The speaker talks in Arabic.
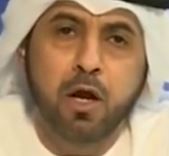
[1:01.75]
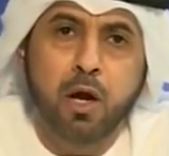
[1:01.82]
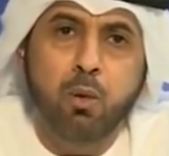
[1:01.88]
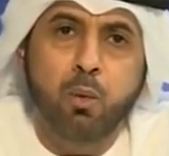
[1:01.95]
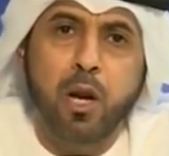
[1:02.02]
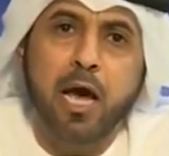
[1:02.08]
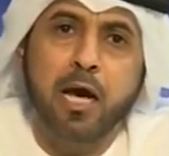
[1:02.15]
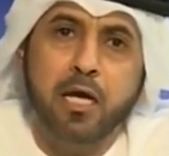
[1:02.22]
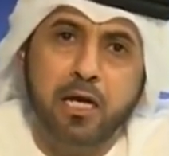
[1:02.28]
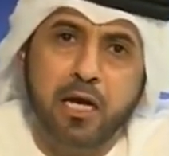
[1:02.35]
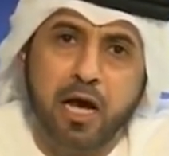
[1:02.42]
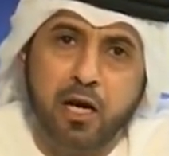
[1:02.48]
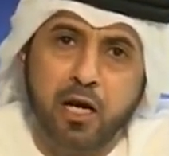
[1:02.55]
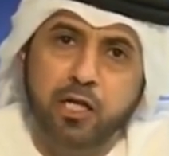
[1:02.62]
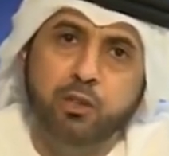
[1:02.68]
ولكن
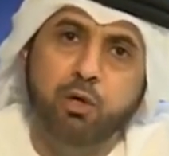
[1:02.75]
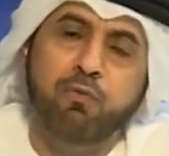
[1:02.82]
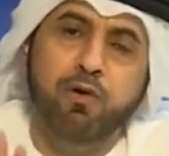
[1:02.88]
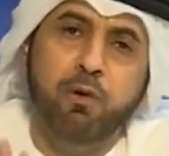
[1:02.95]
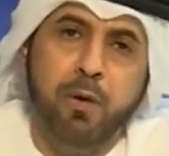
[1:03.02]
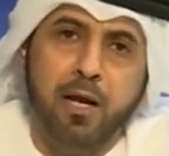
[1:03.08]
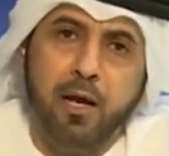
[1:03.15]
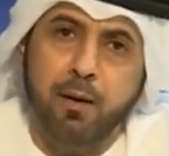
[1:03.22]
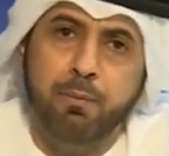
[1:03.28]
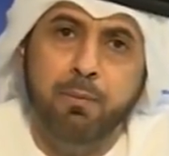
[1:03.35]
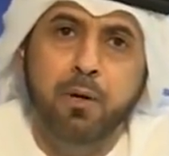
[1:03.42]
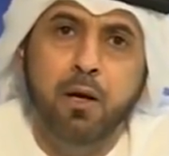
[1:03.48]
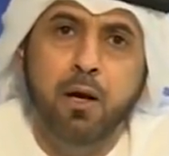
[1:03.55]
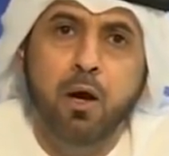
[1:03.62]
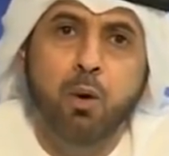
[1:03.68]
كان رجل في الملعب
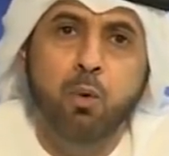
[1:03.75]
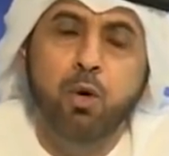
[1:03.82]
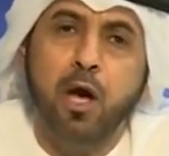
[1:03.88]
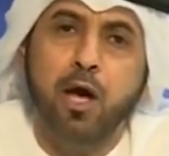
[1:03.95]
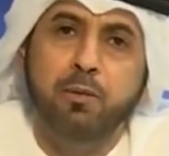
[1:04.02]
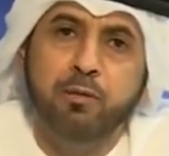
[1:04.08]
وكان